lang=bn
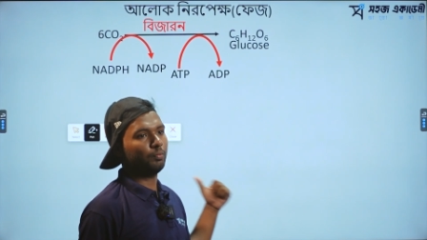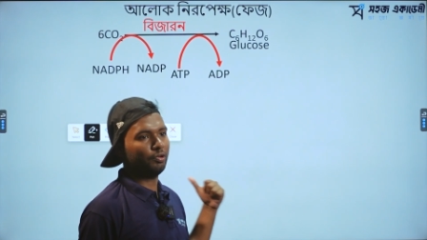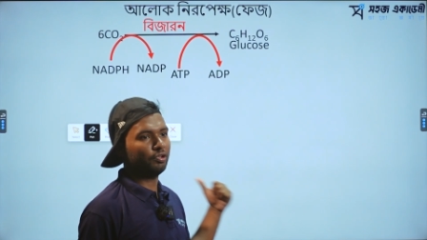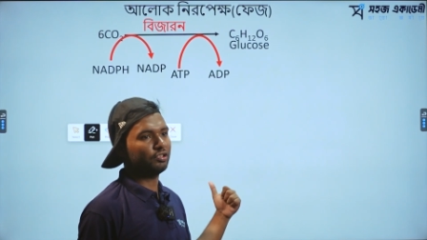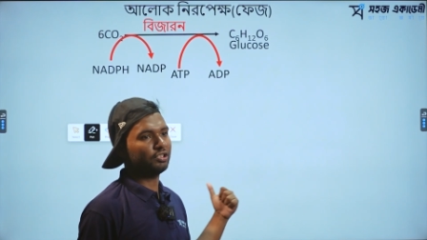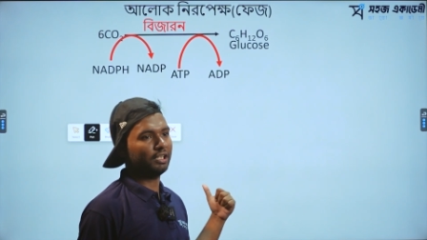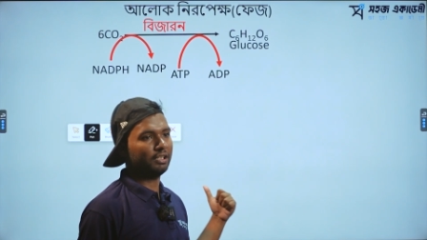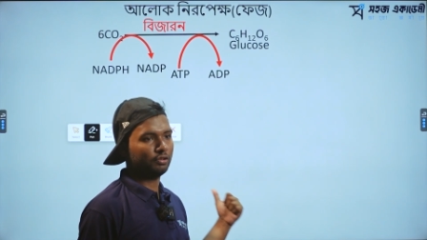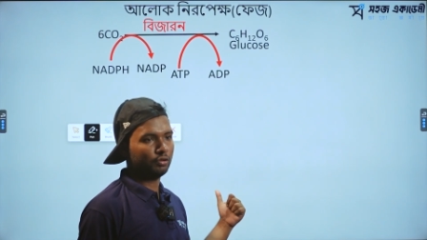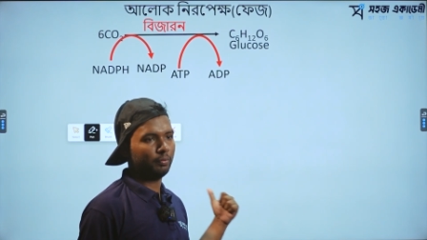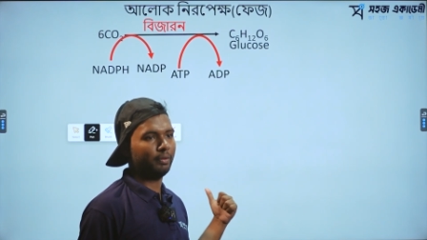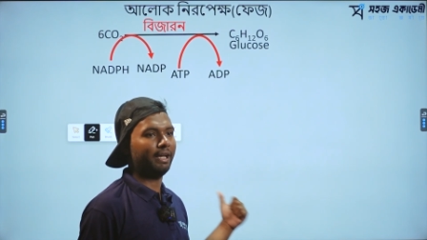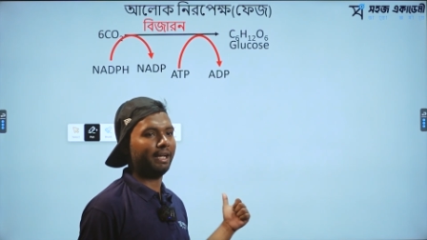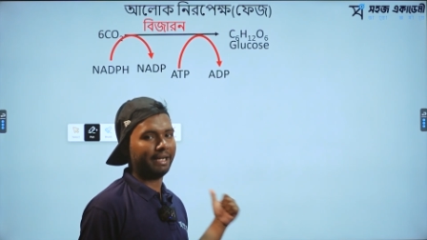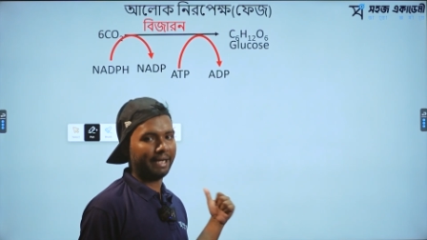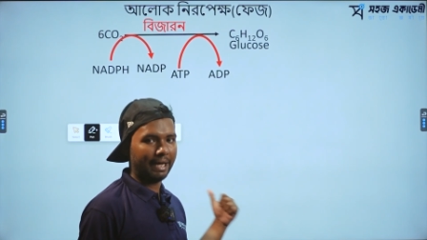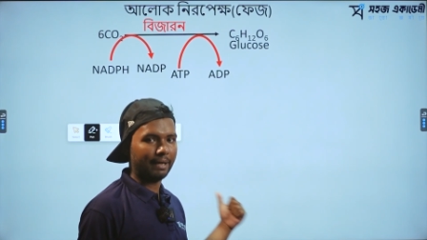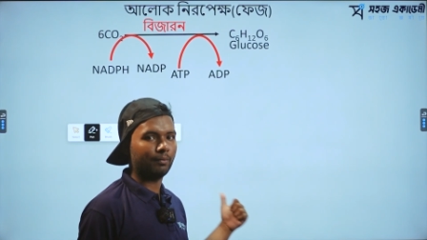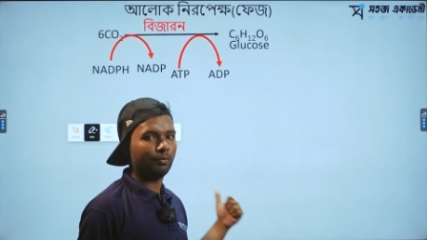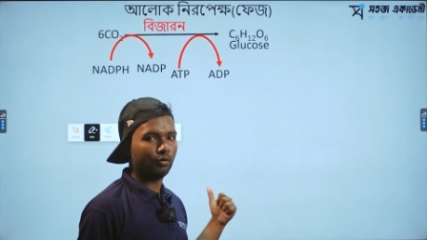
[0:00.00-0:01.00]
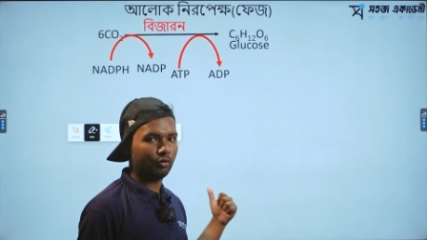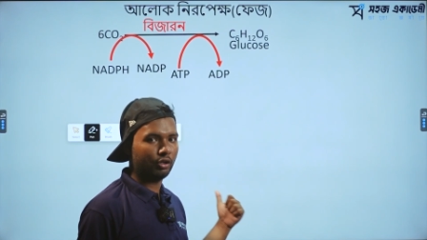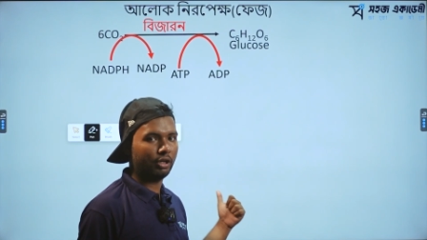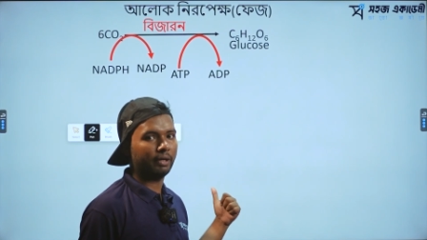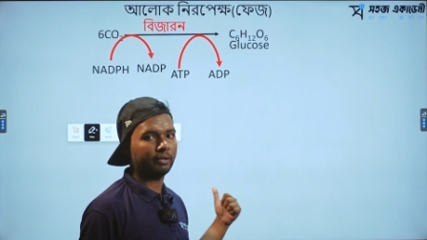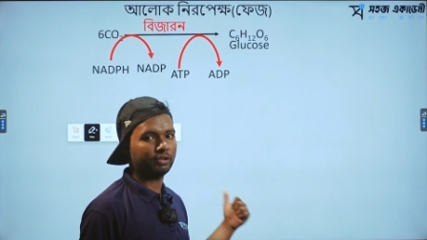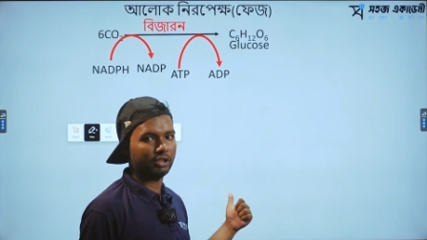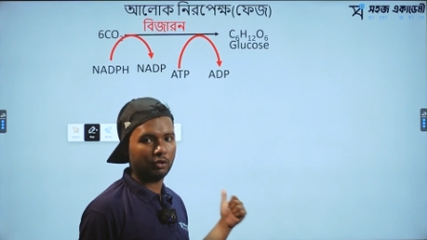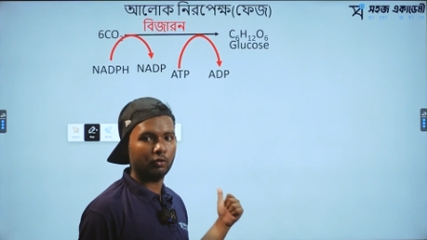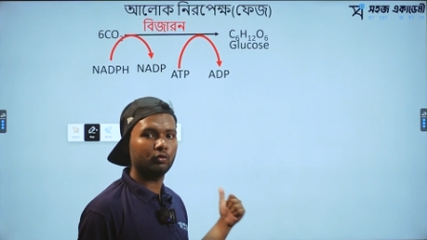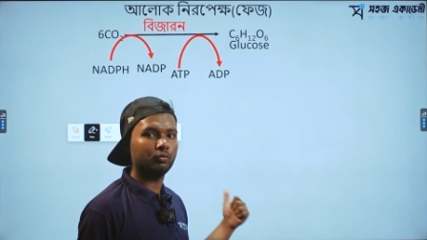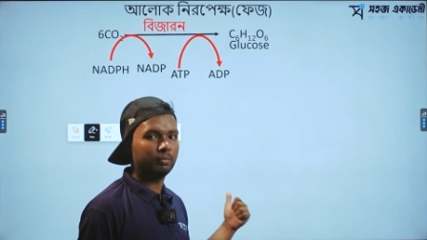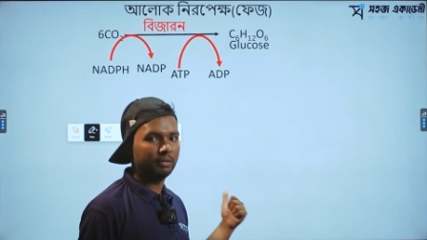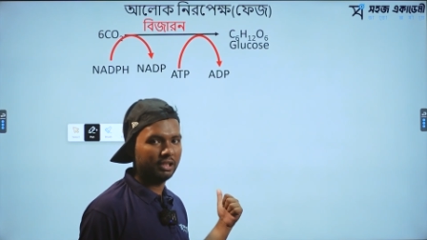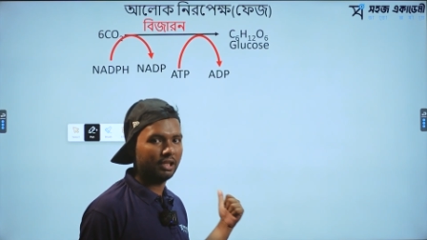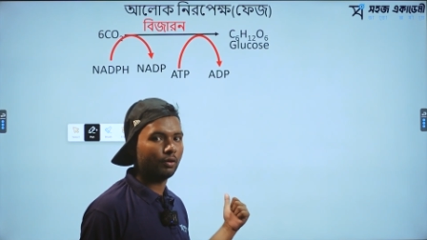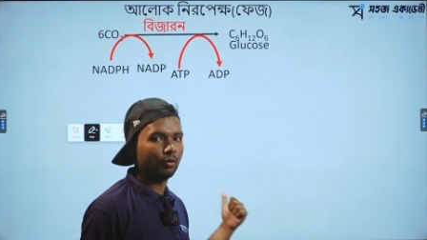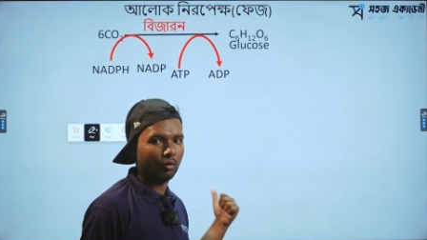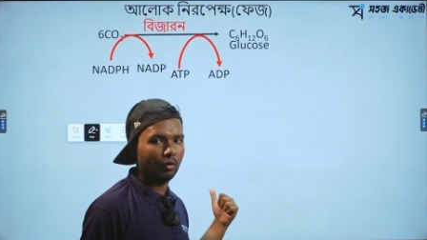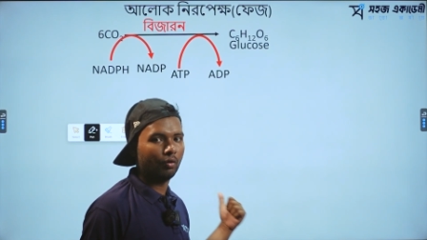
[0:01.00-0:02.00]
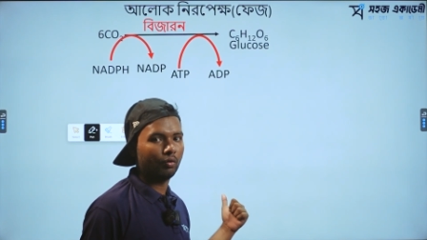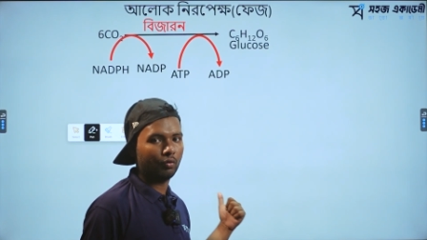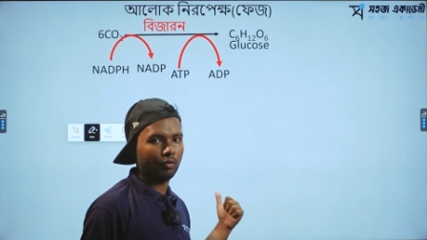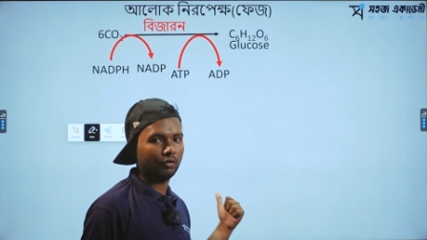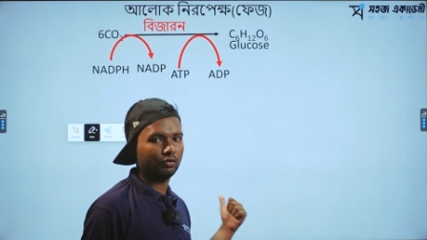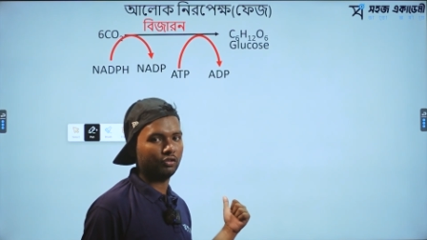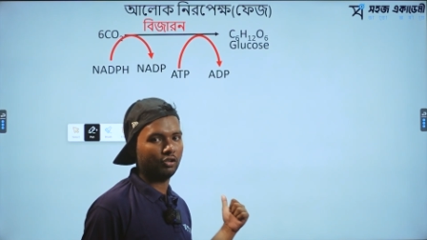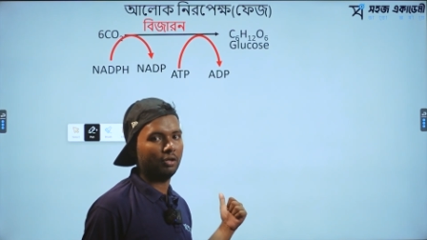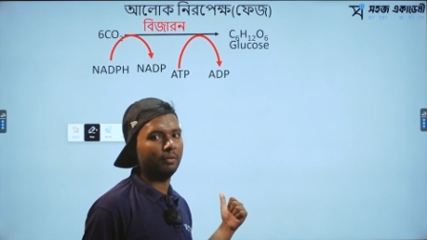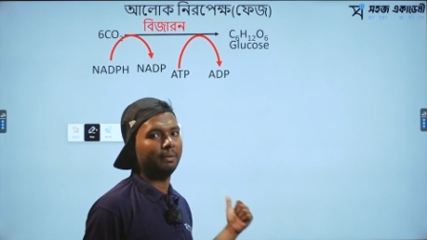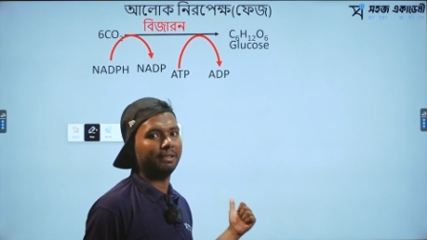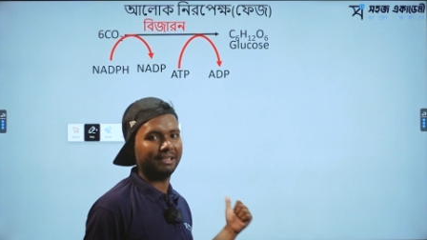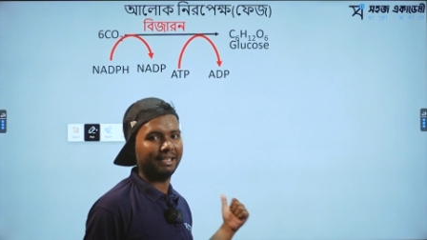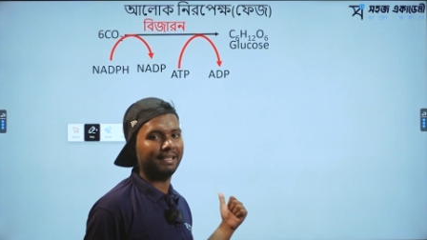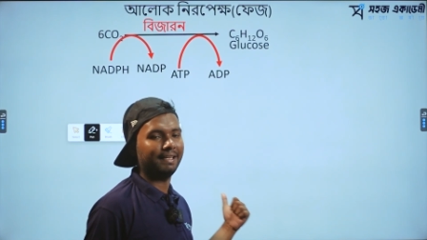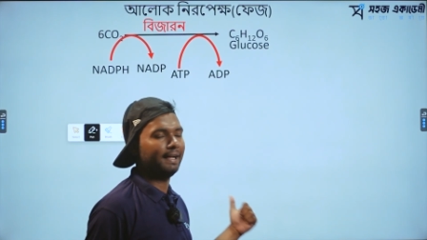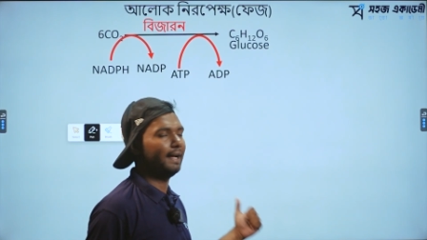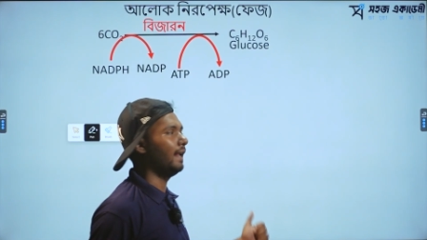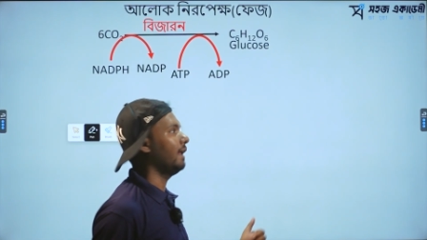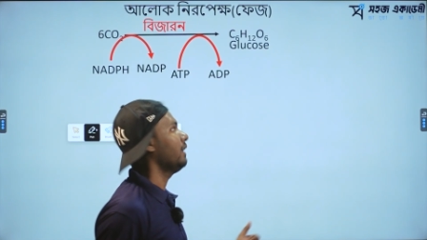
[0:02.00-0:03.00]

পর্যায়ে তো ভাইয়া কার্বন ডাইঅক্সাইড উদ্ভিদের গ্রহণ করতে হবে তাই না